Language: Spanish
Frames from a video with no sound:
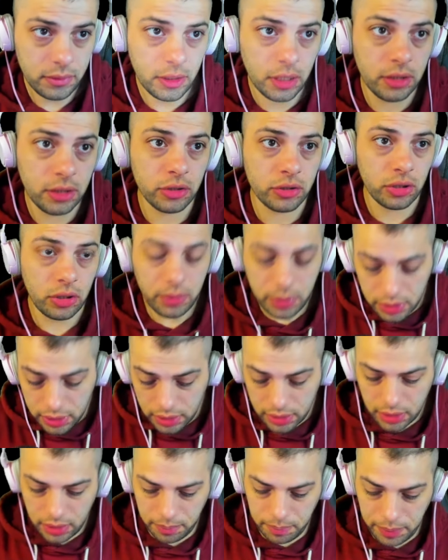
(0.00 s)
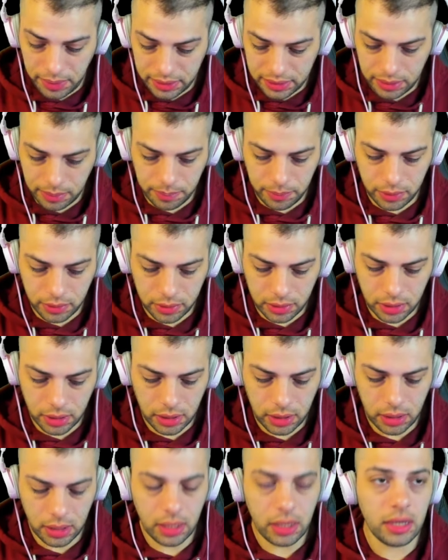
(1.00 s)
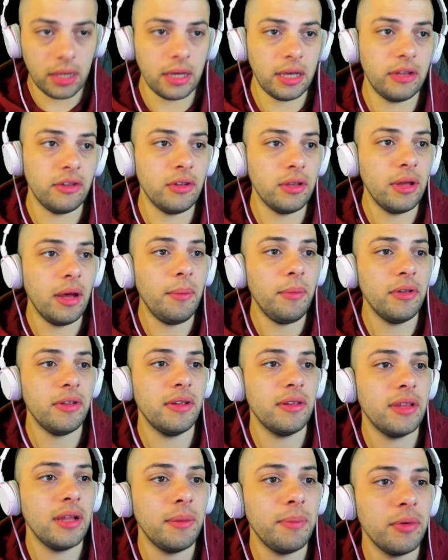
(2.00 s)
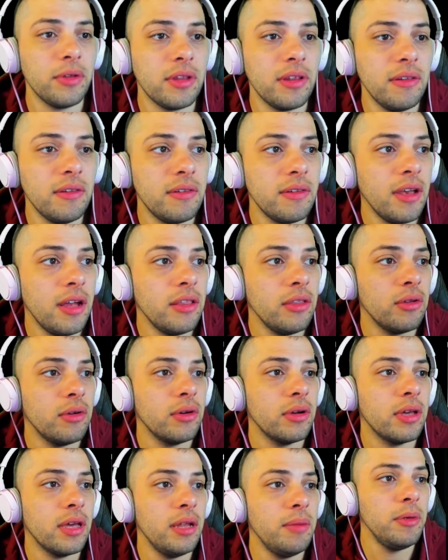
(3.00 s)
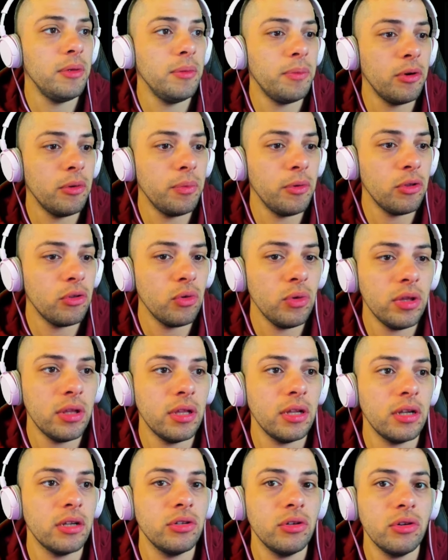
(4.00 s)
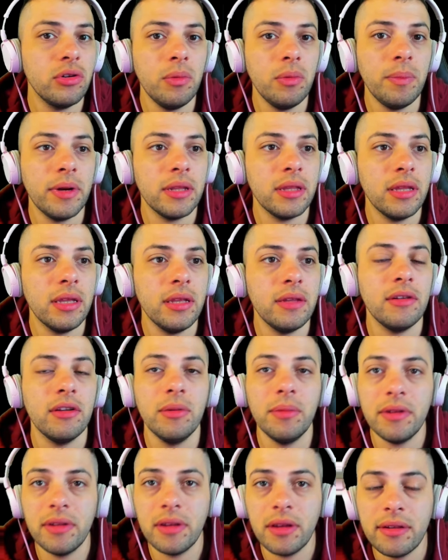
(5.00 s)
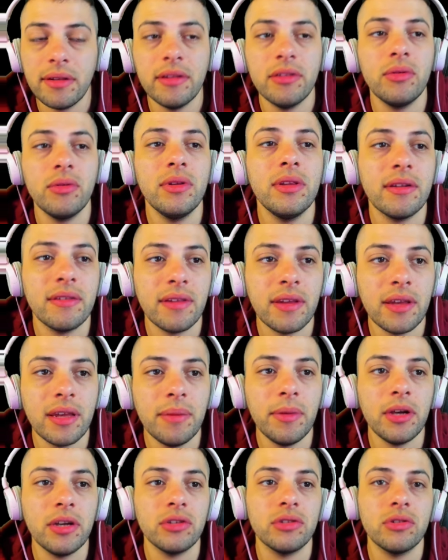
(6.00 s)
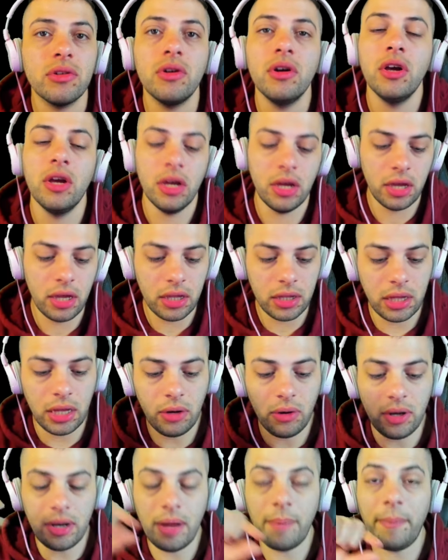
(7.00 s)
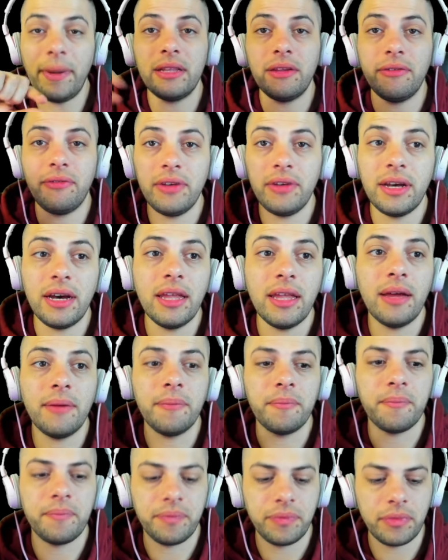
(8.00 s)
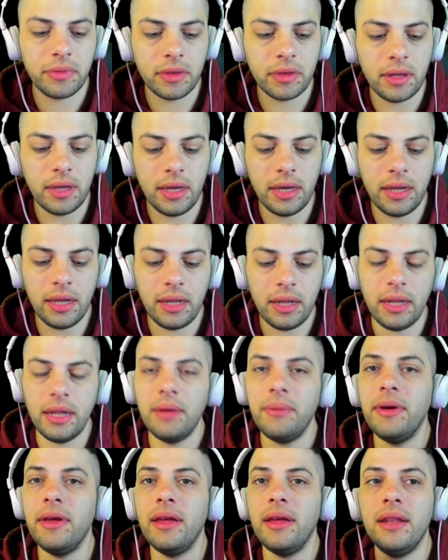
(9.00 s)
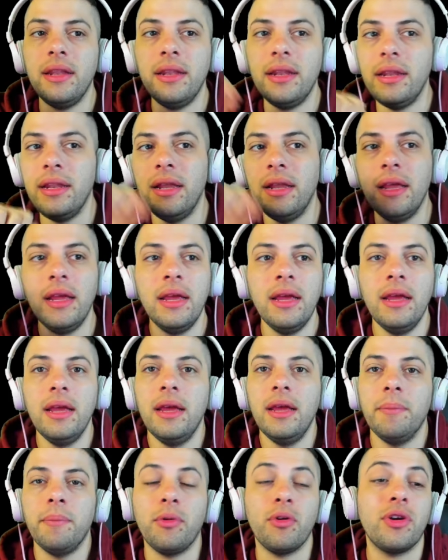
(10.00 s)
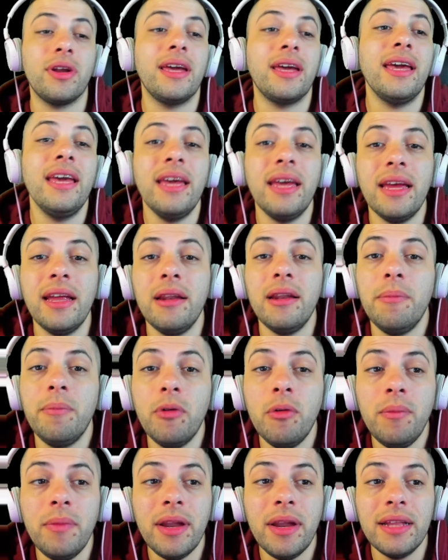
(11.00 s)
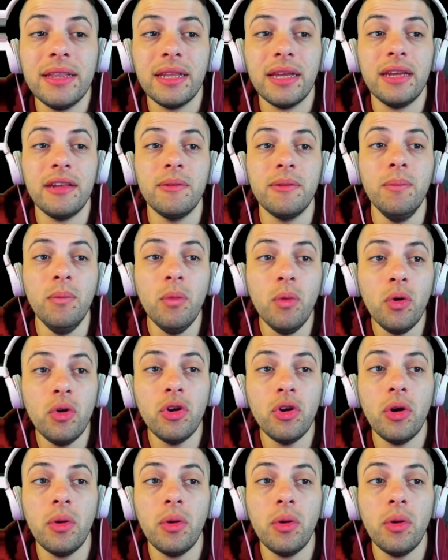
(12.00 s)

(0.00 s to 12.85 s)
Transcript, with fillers: no se olviden el Passaport que es donde vamos a estar potenciando, que propio Twitter yo compartí, si no me seguís en Twitter, seguime que yo tengo en la parte fijada el, el por qué el Boomland es muy,